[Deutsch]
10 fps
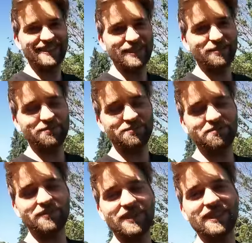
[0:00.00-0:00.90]
Was sagst du
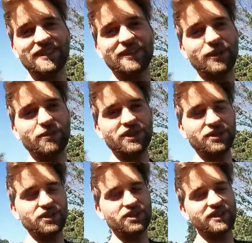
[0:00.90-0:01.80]
dazu? Ich glaube,
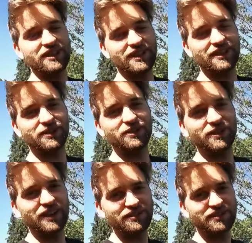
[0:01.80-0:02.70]
heute ist so ein schöner Tag, dass
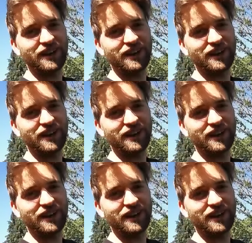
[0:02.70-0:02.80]
du gleich